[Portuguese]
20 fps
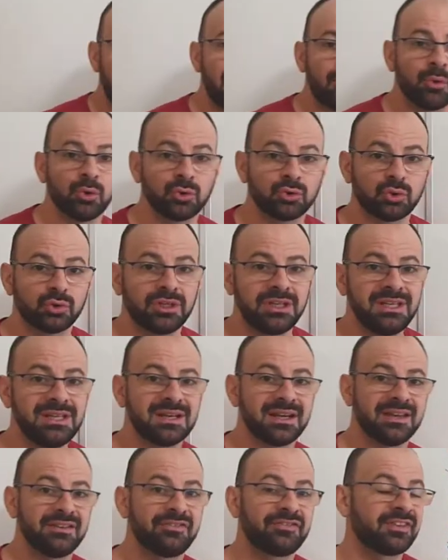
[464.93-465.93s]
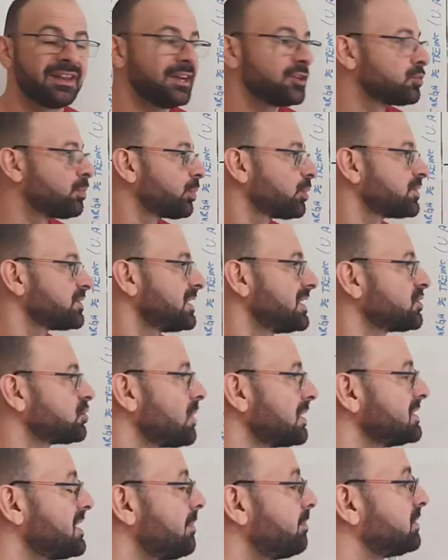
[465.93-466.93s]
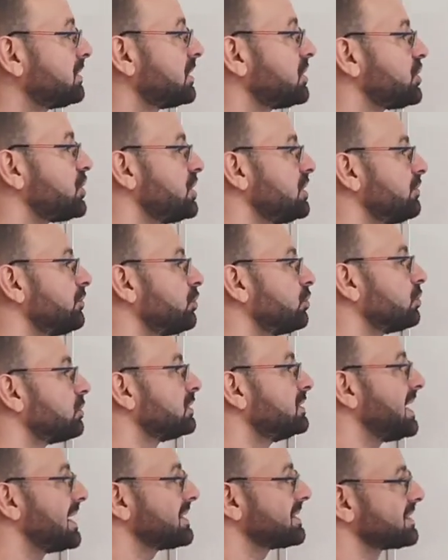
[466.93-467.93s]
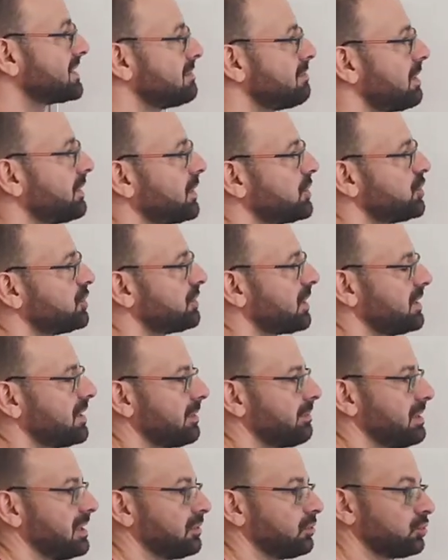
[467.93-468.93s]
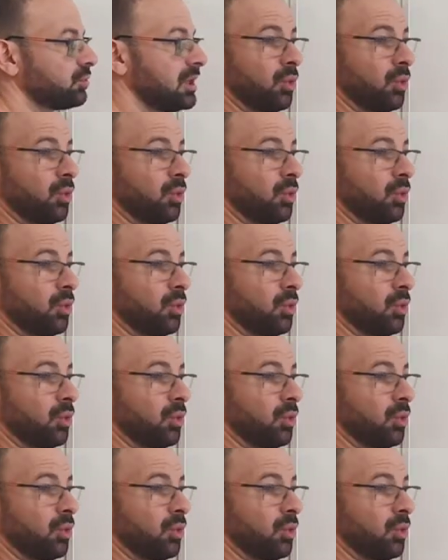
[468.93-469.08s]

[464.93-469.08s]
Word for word: A monotonia reflete o processo adaptativo da semana de treinamento.